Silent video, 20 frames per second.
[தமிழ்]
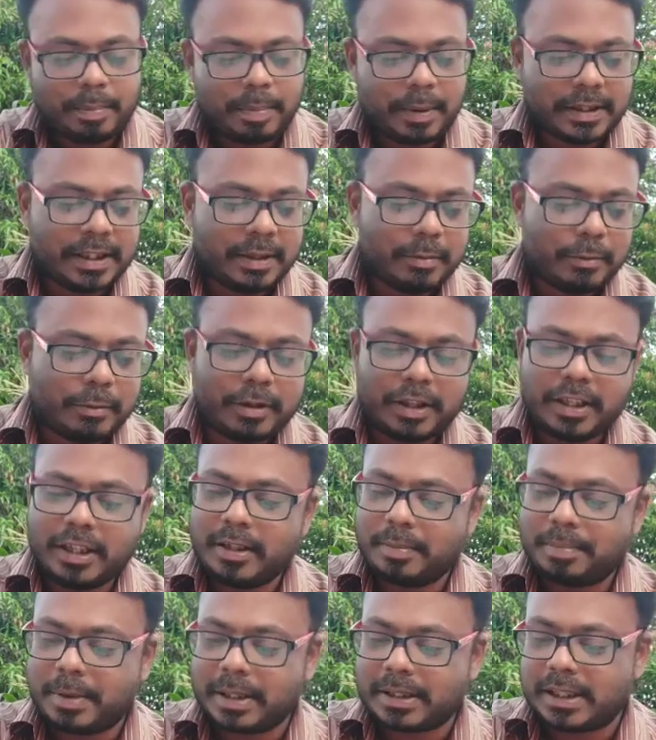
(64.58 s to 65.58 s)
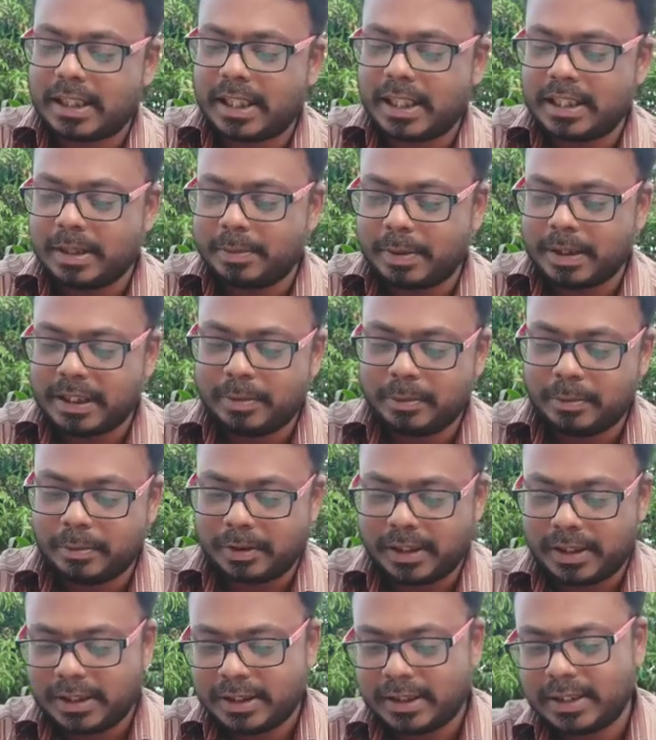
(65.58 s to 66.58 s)
பதிமூணு பத்துலேருந்து
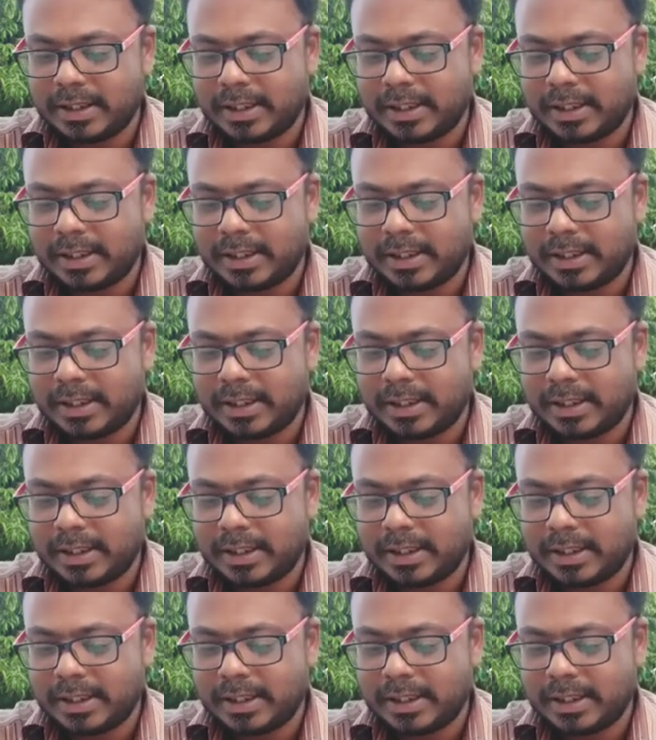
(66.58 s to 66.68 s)
பதிமூணு